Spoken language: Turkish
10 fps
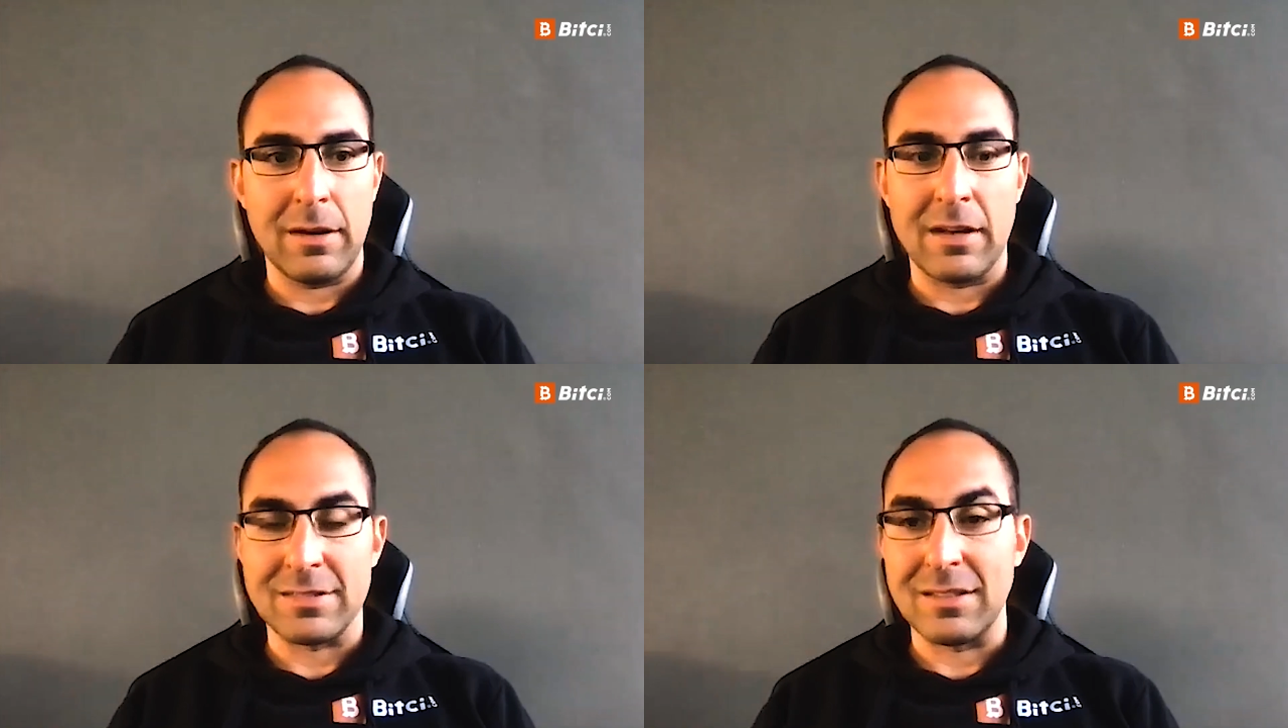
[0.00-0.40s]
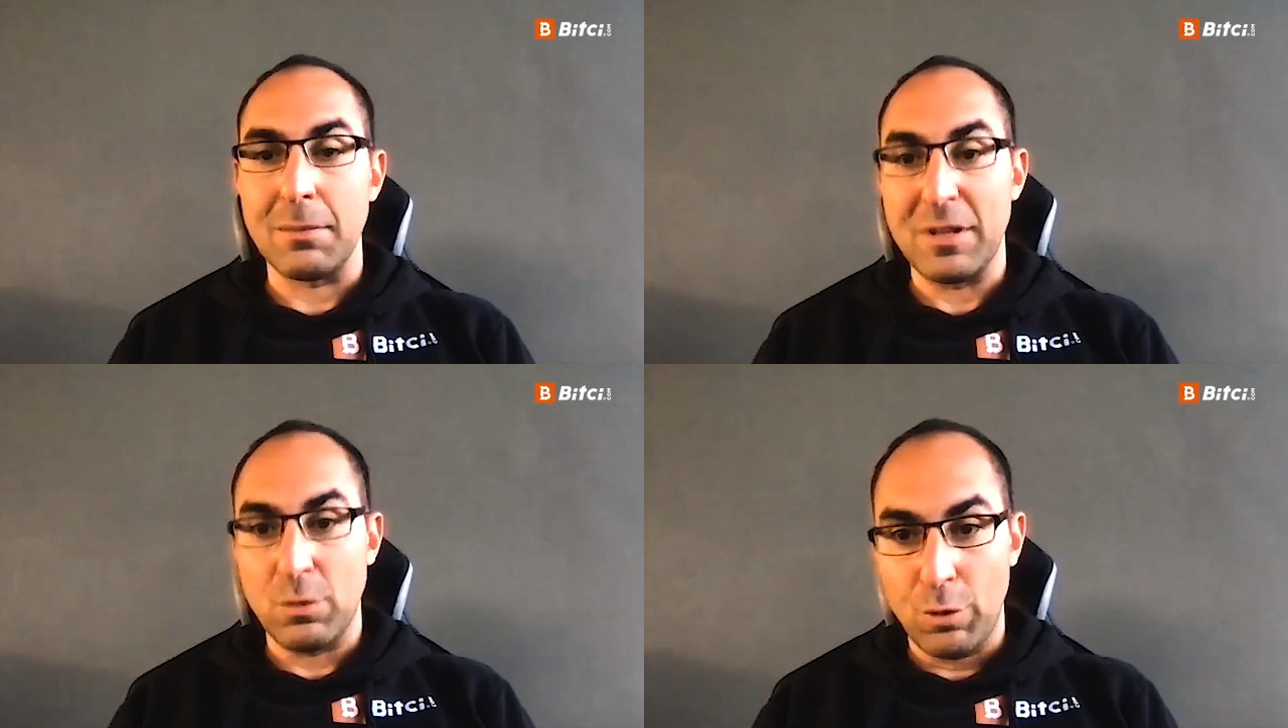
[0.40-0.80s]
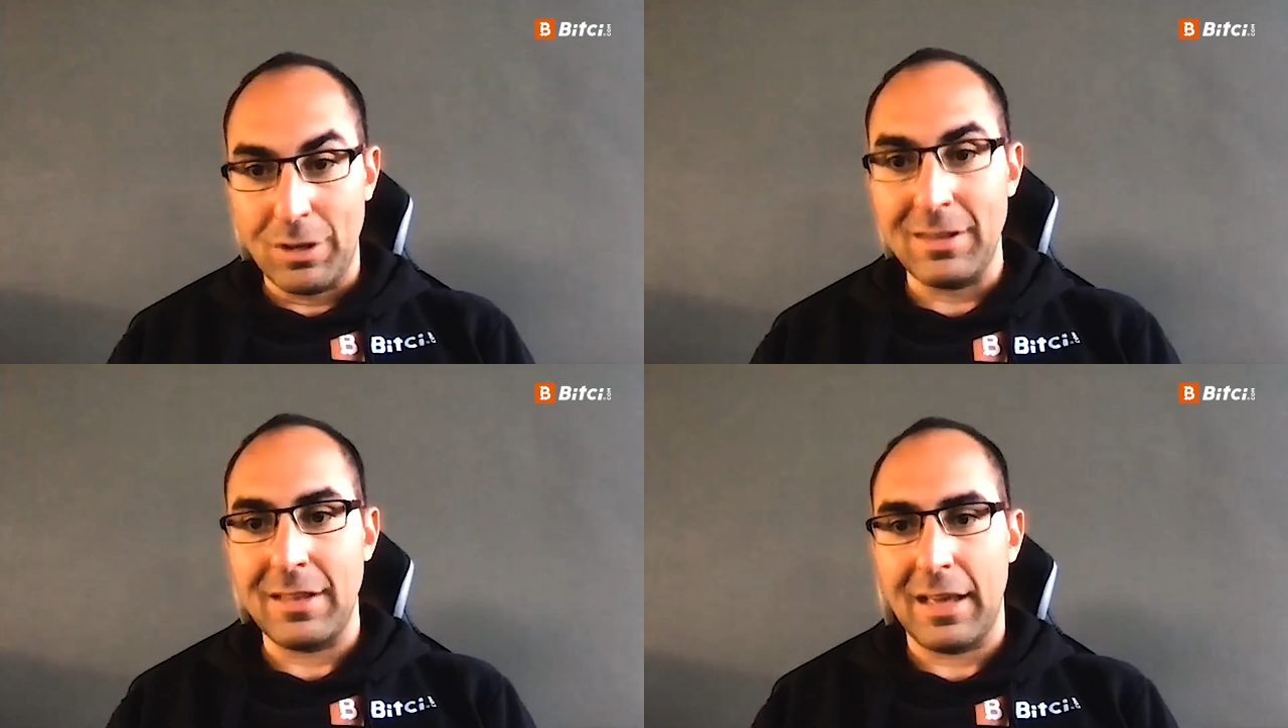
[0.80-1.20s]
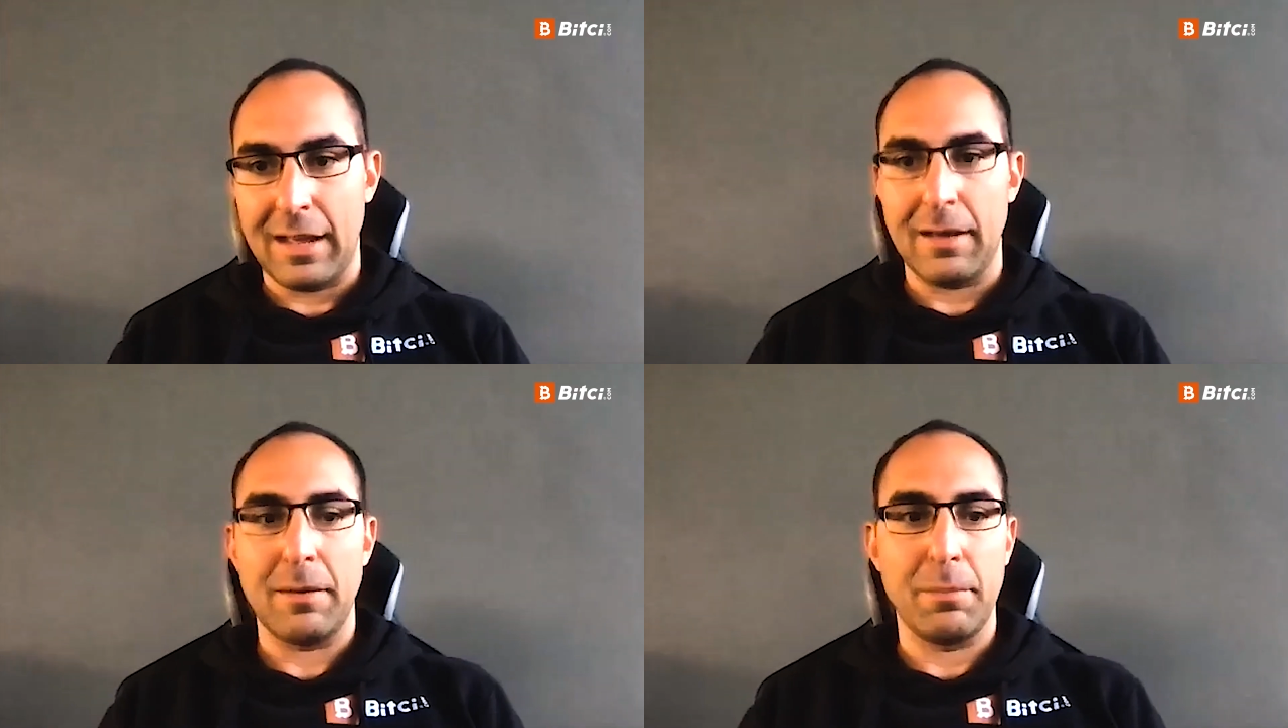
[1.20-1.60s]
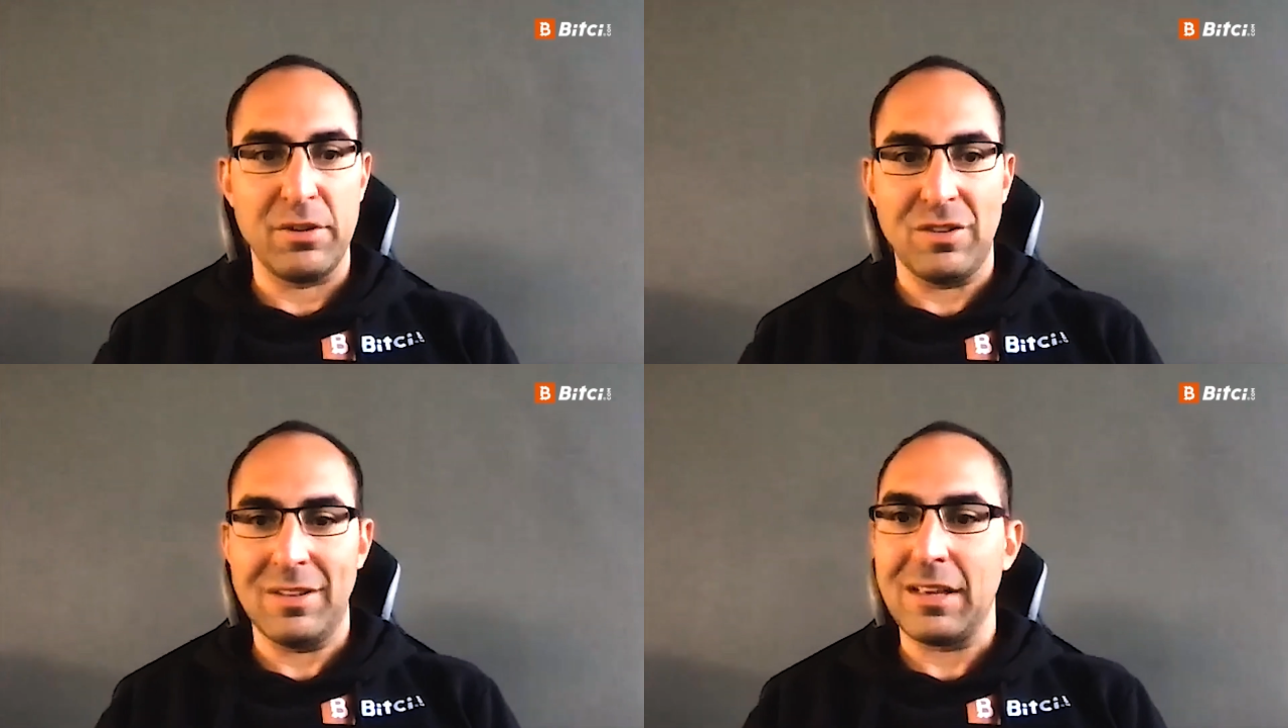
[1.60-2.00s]
aslında Bitcoin'in de
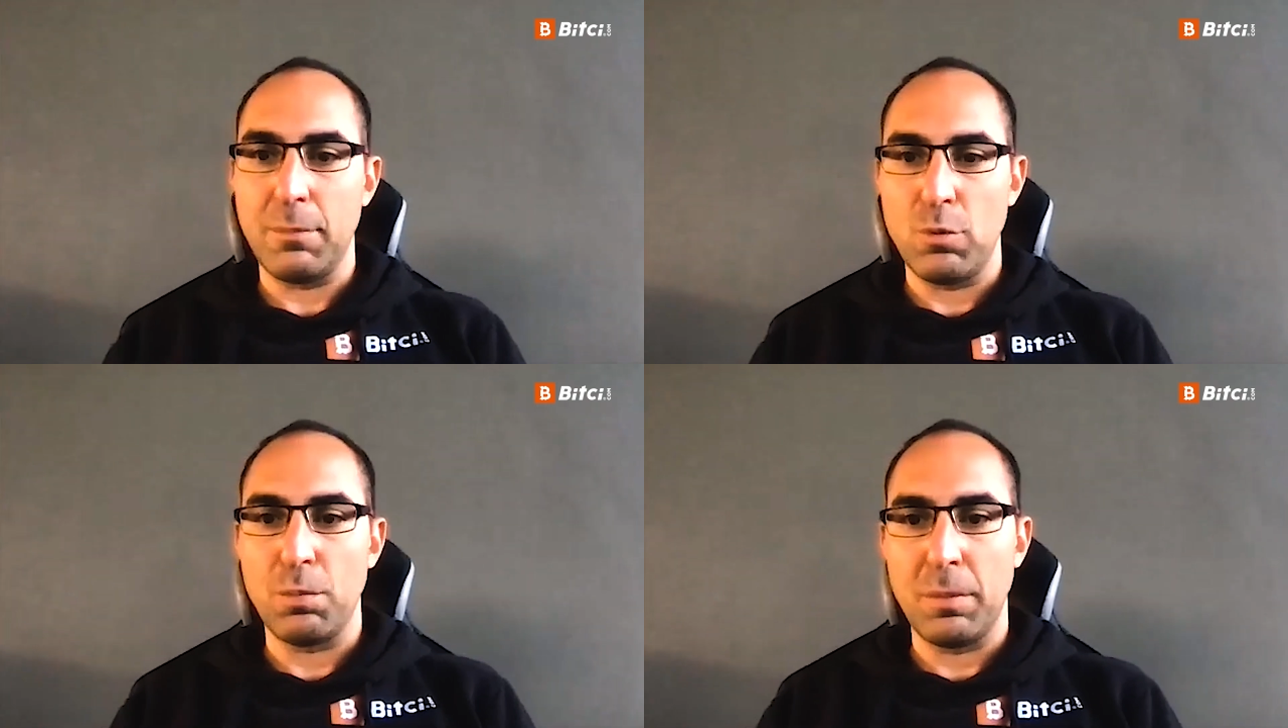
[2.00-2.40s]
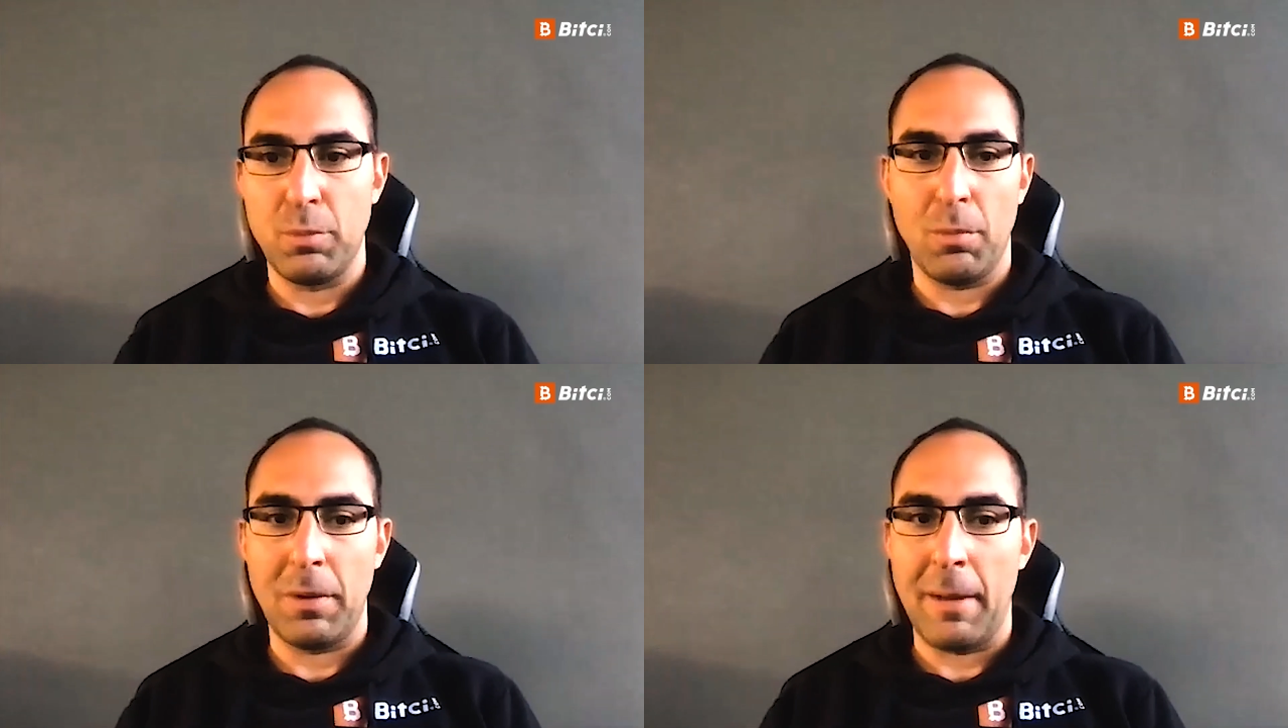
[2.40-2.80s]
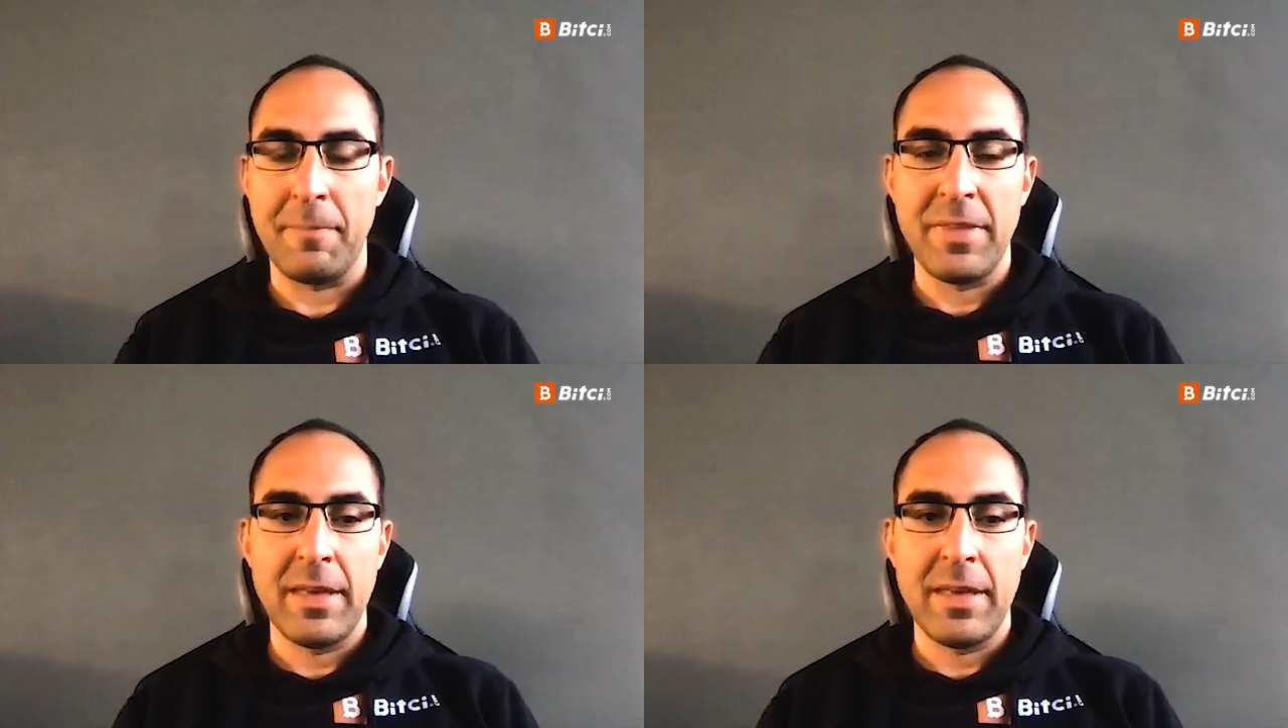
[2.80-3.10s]
başındaki büyük bir problem.